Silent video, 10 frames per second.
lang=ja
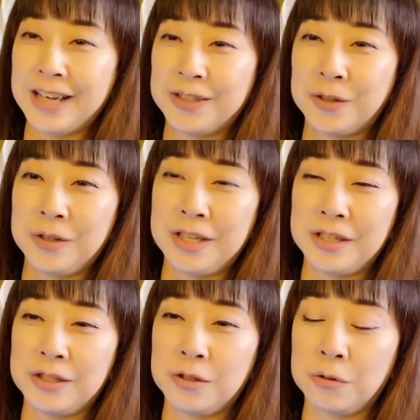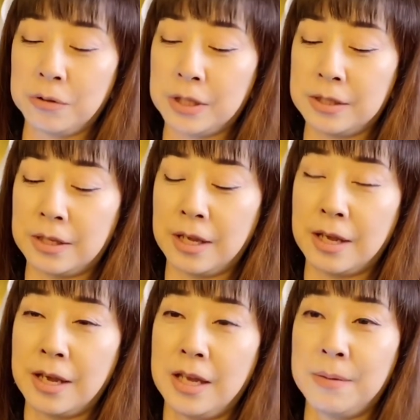あそこにちょうどですね
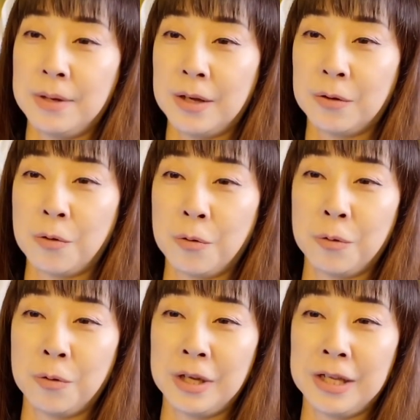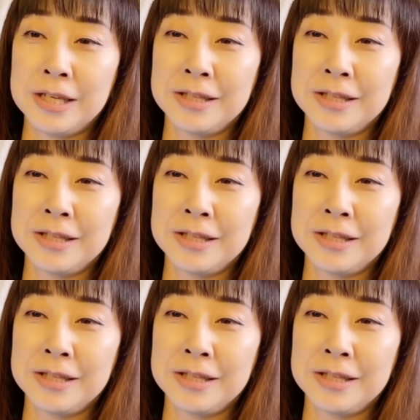今ねこここれです